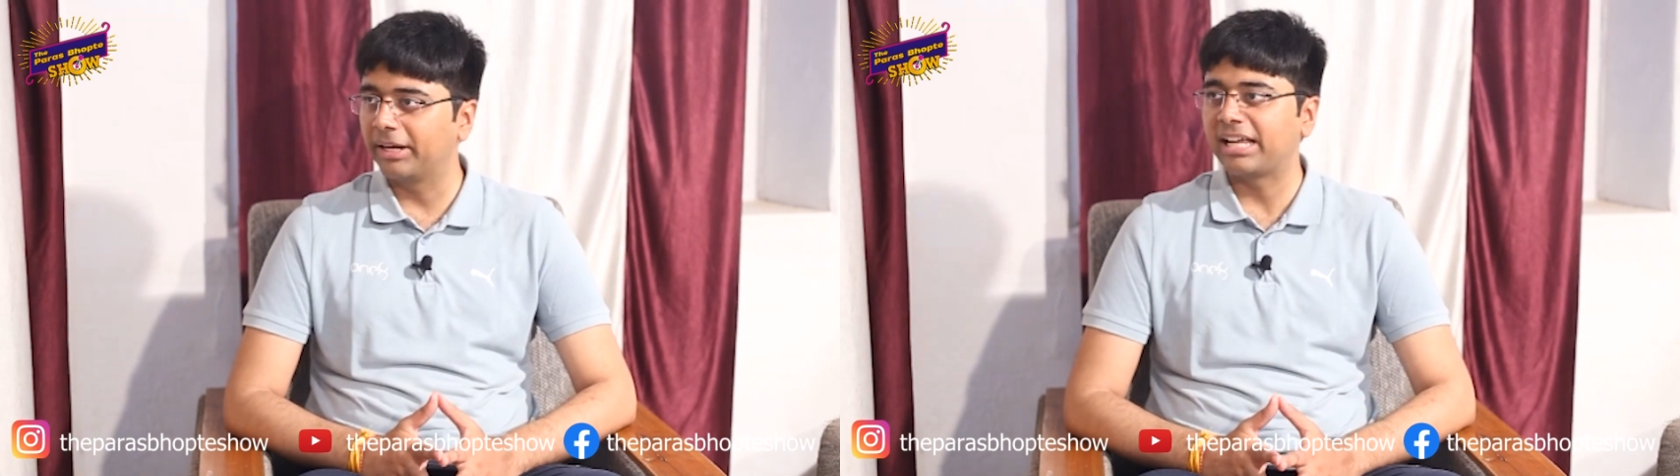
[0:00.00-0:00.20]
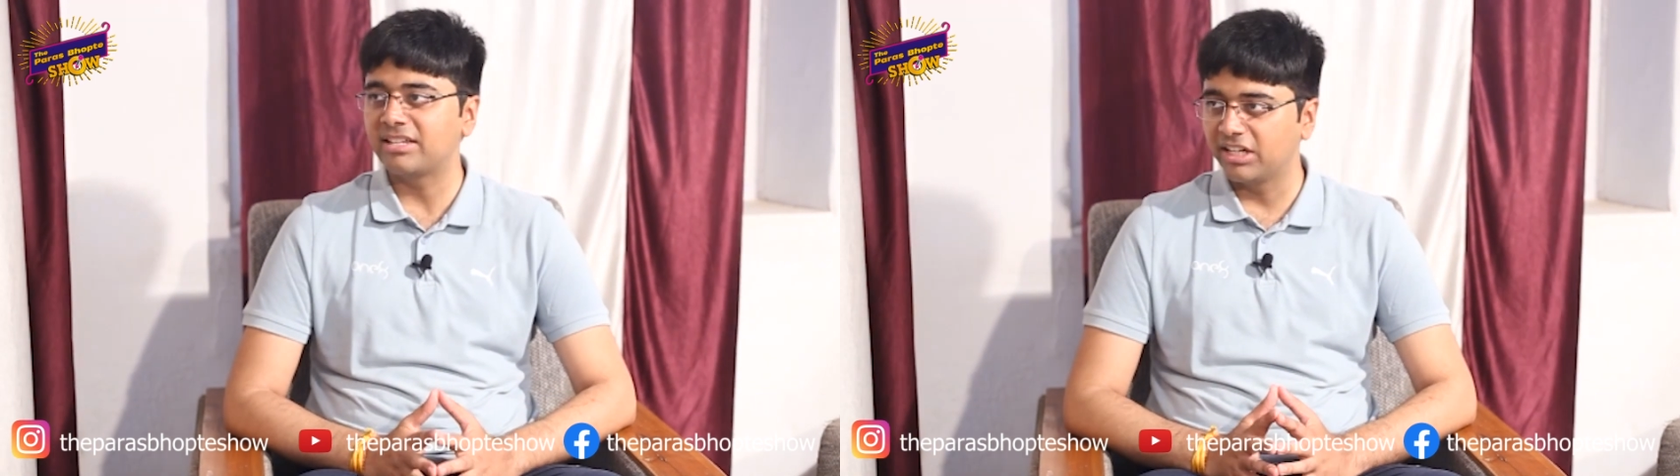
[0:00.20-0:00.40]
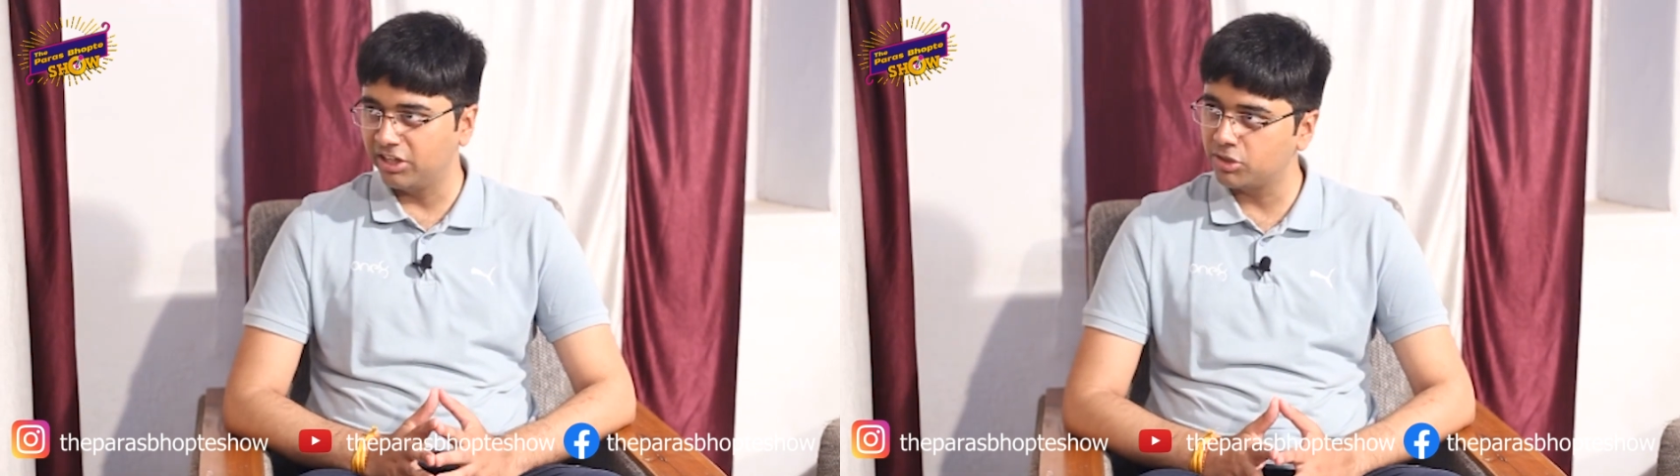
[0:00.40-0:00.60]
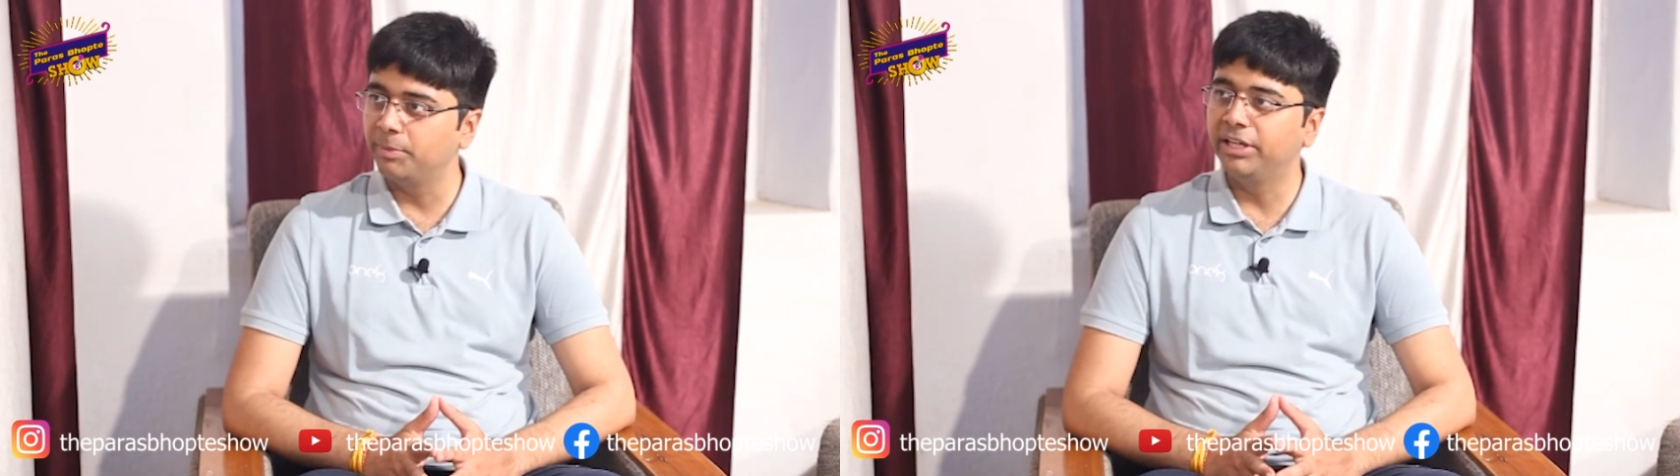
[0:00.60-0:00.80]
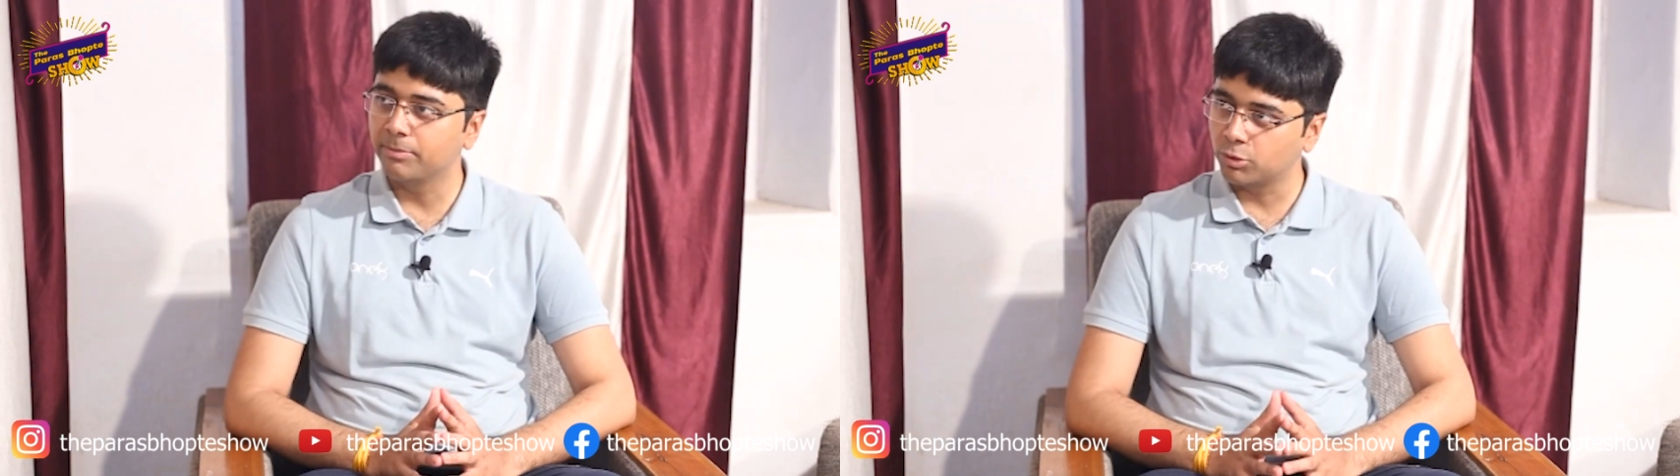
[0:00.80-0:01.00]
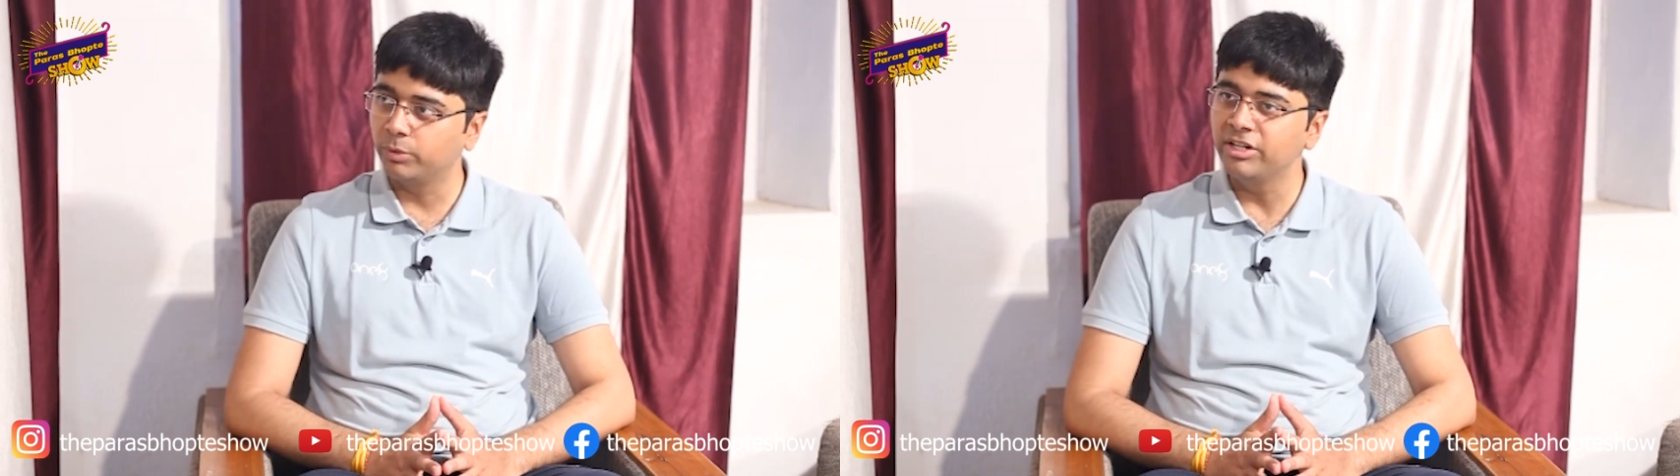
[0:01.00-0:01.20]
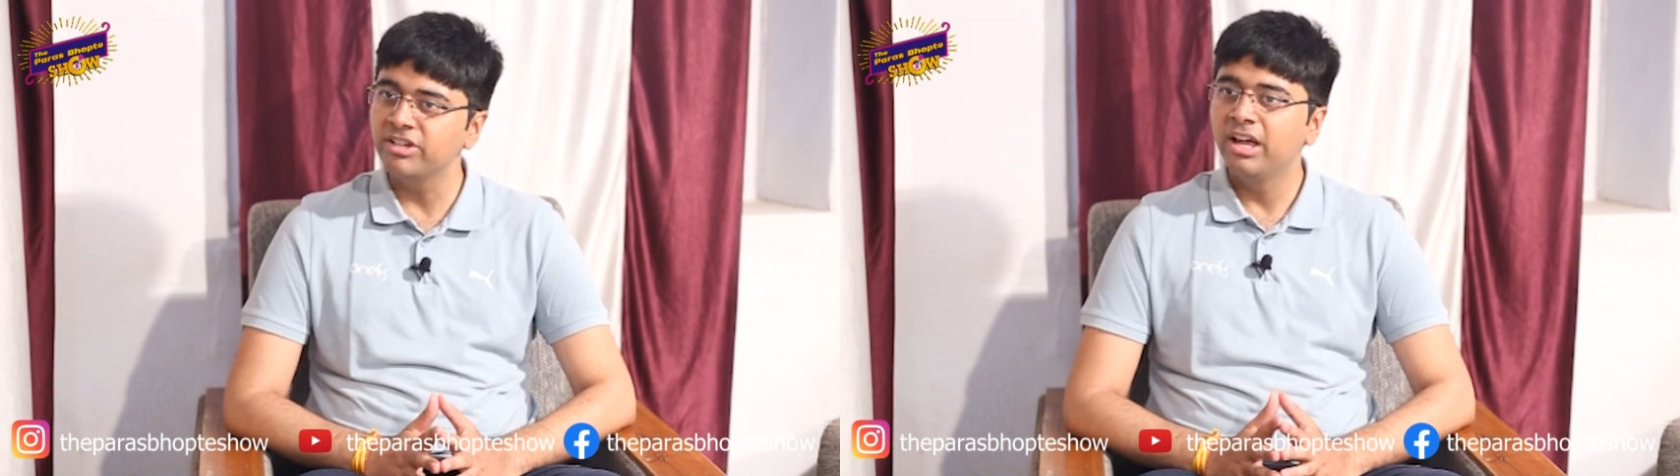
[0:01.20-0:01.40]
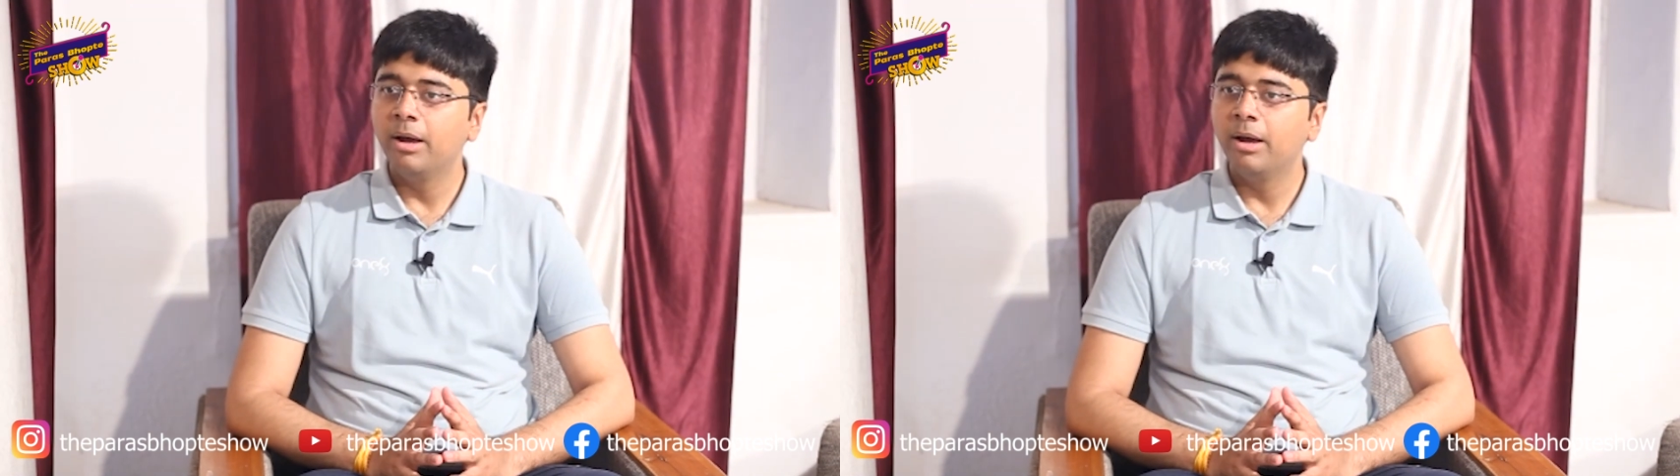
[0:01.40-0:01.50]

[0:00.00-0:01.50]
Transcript: पड़ता है एज इंग्लिश मीडियम स्टूडेंट्स